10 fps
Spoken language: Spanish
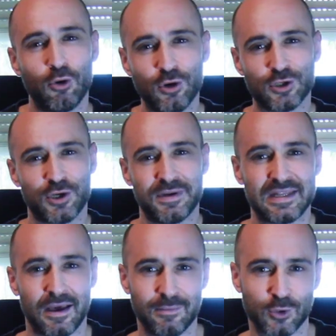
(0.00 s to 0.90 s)
luego en los
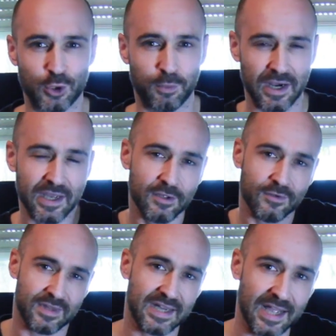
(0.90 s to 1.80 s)
90 vemos como
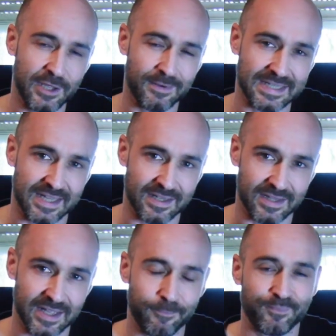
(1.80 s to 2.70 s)
aquello decayó
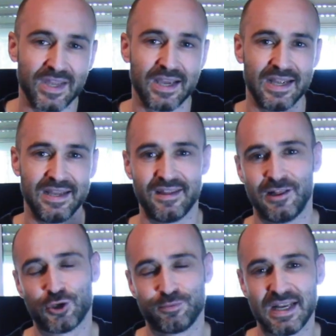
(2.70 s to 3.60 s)
bastante, y
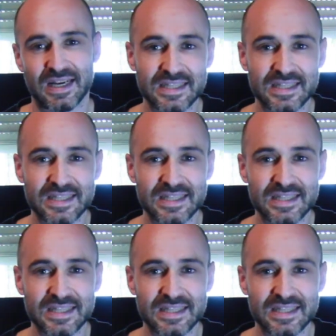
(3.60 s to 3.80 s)
del 2000 a